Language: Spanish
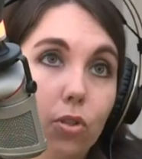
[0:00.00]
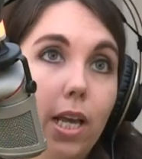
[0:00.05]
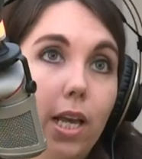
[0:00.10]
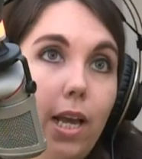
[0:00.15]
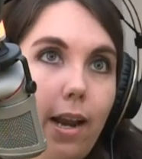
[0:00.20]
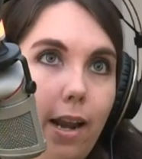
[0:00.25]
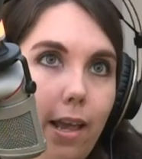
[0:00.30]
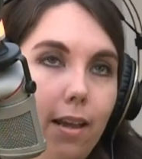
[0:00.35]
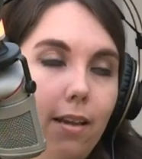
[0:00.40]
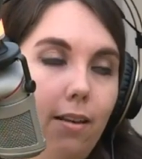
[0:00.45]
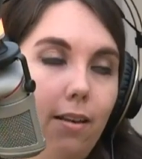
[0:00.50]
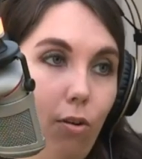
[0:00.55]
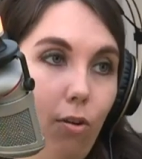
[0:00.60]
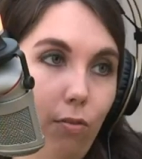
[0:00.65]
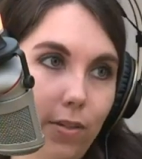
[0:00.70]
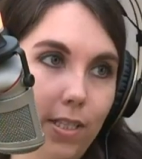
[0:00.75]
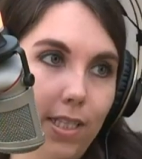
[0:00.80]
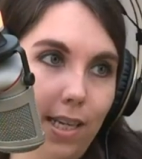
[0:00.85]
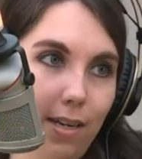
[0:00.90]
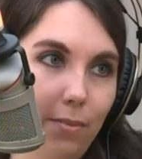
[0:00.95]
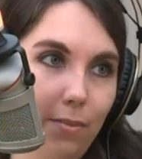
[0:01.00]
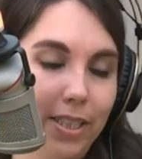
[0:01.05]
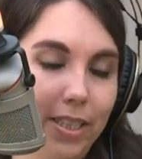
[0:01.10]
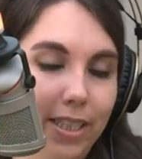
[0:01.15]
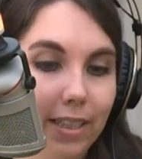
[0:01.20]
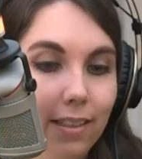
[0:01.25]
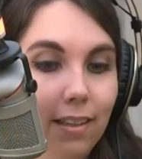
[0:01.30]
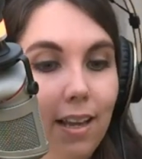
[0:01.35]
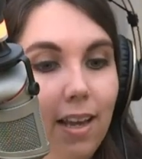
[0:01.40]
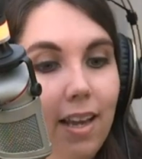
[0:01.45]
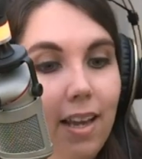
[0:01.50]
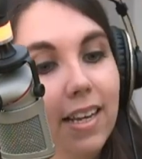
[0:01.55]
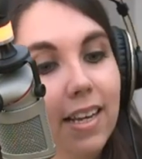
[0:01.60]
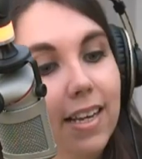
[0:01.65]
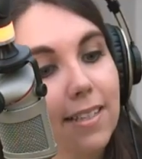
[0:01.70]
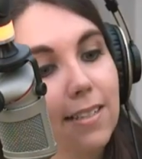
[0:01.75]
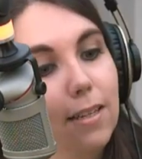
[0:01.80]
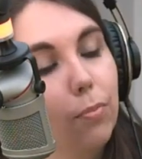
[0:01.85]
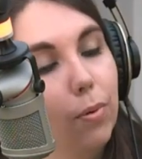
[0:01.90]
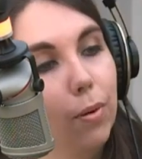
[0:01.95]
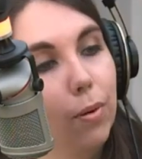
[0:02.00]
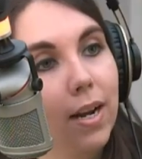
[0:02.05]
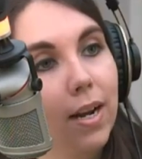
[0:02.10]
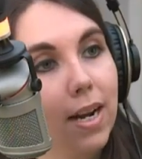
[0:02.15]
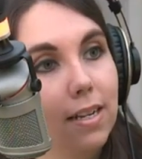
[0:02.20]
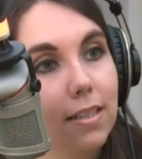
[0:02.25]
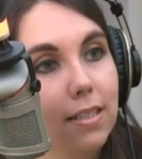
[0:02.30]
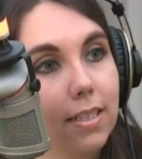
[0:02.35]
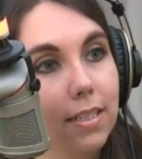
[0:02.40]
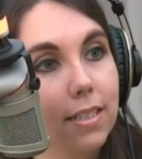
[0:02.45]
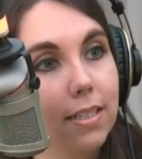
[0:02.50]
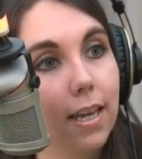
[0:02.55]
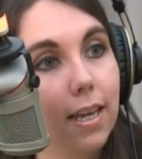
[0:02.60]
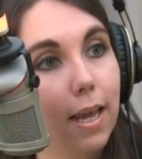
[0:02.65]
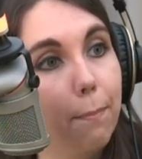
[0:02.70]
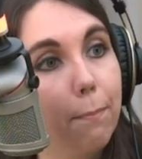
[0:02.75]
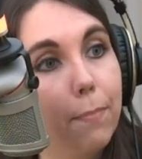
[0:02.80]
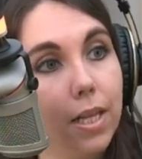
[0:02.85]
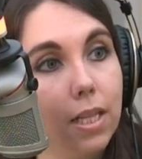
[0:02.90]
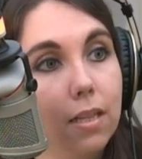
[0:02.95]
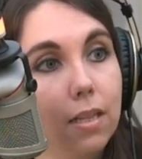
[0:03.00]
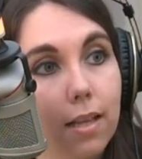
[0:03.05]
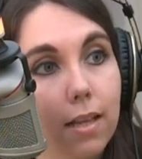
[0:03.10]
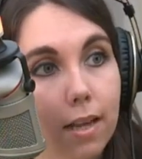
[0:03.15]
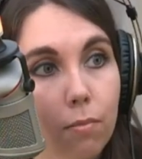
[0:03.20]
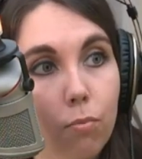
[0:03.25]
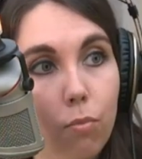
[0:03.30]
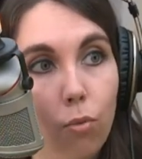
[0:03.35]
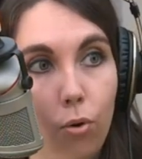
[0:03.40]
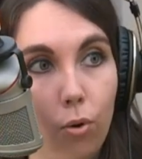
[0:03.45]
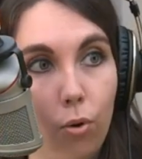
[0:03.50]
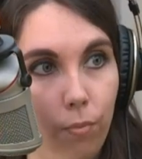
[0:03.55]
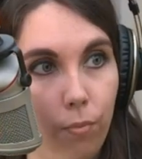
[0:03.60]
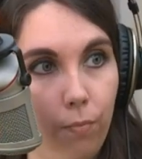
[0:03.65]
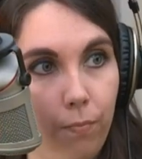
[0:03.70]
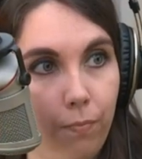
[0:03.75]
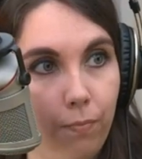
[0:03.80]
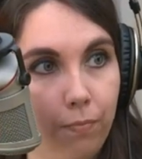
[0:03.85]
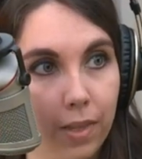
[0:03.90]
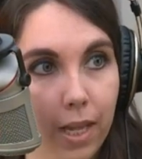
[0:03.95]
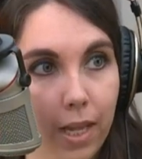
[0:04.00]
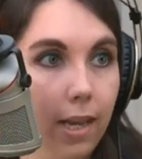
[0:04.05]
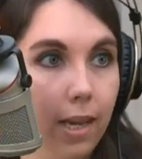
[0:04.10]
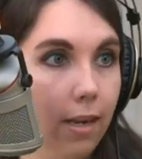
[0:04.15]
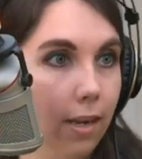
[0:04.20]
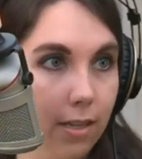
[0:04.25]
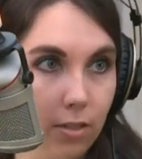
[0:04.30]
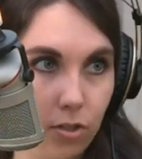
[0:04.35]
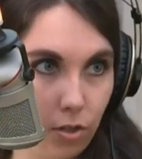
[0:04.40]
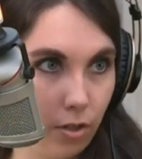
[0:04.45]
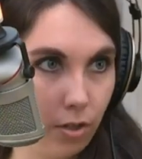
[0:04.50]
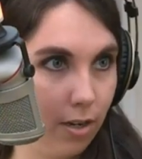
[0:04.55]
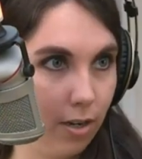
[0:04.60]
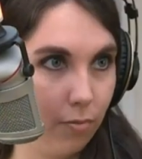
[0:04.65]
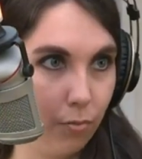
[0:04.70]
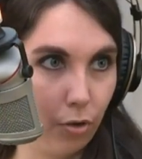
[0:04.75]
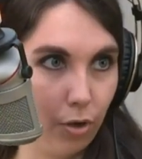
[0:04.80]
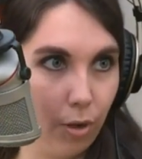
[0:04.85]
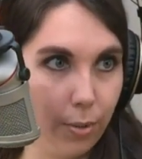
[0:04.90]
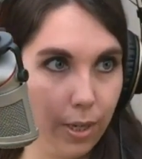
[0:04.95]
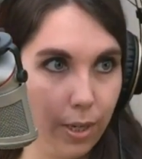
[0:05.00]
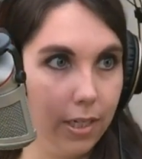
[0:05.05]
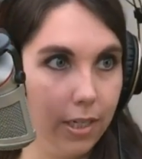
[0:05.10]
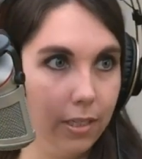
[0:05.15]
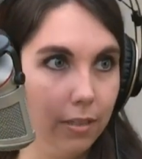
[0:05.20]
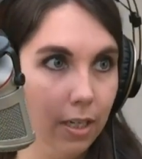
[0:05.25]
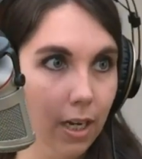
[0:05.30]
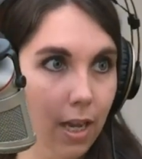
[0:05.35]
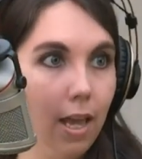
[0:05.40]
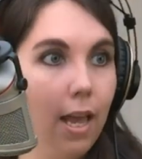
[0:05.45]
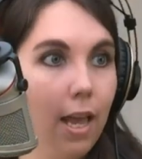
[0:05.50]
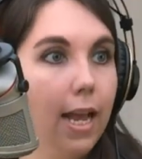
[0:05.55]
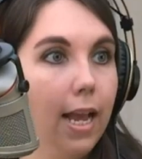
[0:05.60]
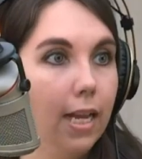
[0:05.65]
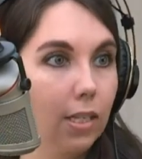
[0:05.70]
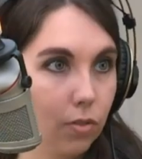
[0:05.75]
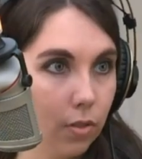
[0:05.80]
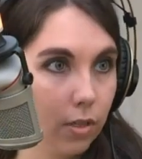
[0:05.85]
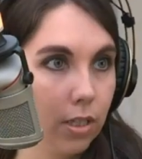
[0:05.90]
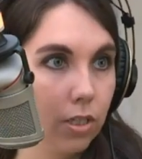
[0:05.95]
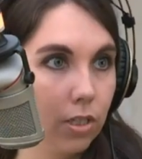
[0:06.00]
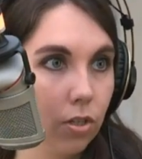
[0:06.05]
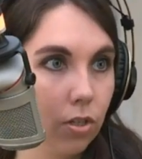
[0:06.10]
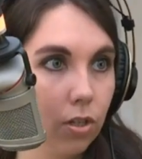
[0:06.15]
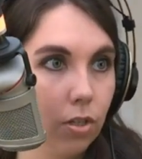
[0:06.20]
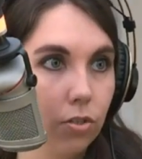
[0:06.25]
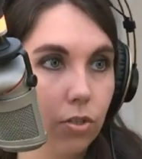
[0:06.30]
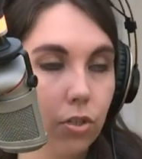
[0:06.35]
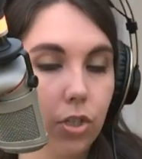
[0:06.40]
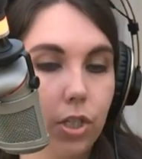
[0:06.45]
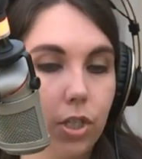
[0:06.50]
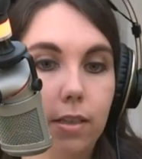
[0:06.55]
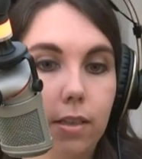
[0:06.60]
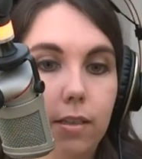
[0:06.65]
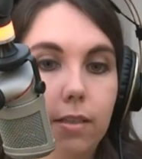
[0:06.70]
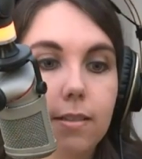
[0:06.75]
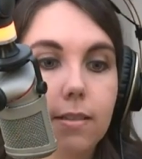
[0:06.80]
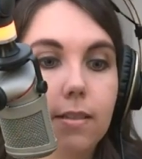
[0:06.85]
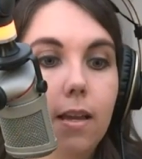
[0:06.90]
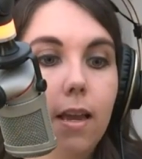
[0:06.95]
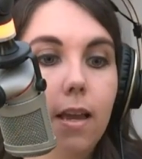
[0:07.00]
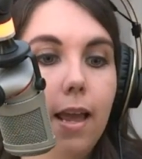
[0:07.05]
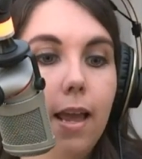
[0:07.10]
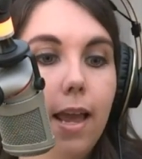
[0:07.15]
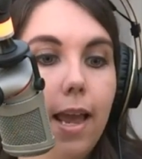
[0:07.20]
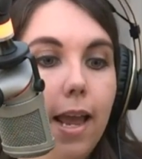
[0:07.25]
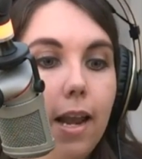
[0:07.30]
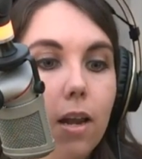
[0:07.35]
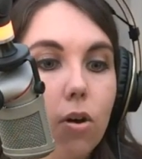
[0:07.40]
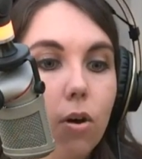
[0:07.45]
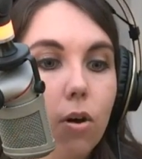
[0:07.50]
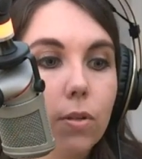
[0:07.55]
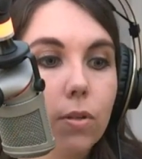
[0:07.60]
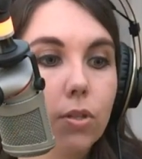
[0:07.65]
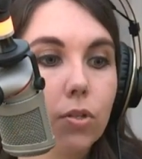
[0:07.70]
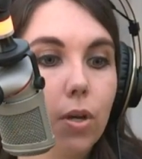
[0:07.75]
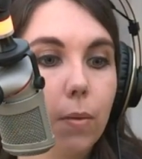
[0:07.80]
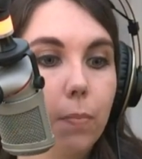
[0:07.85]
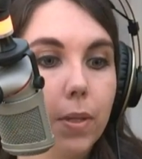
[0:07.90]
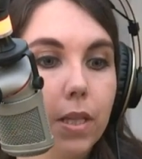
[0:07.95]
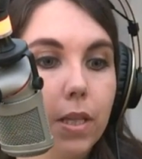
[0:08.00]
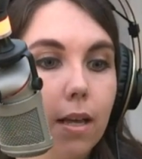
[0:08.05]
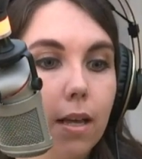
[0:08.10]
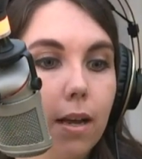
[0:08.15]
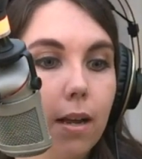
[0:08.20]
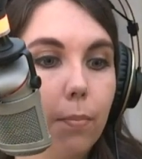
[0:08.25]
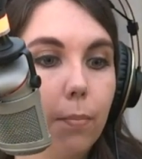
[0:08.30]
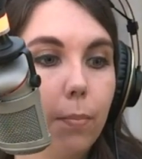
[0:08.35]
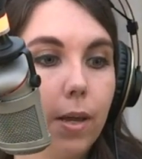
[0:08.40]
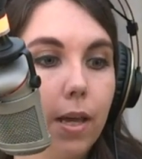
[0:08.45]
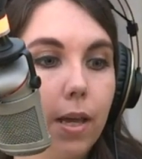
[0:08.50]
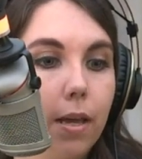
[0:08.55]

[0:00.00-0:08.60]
cree oficialmente, que es el primer artista que pinta el muro en la historia del muro de Berlín. Esto inicio de los ochentas. Él comenzó a pintar eh,